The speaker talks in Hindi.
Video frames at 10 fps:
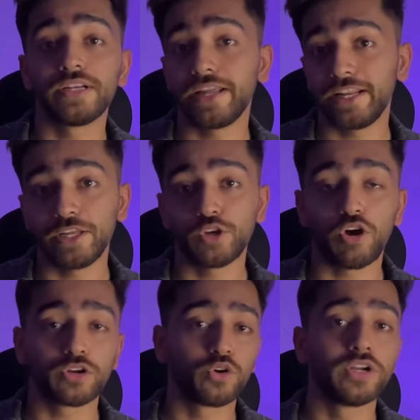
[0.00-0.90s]
डेली
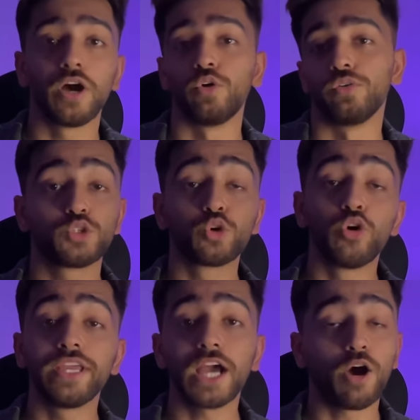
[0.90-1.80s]
और गुड़गांव सो
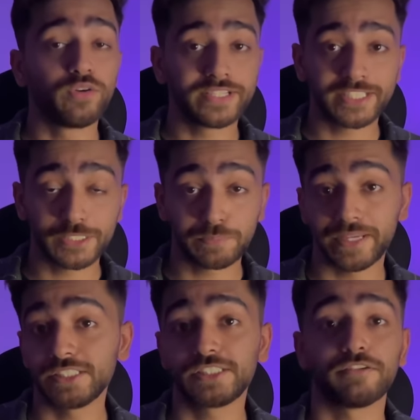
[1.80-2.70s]
गोइंग आउट इज
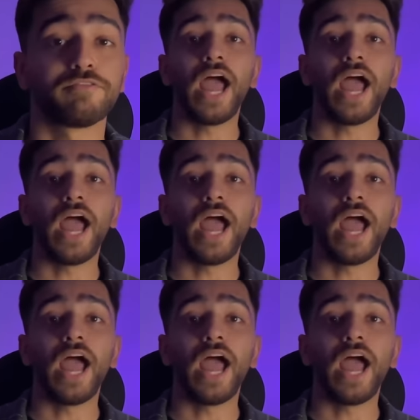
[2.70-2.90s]
एक्सपेंसिव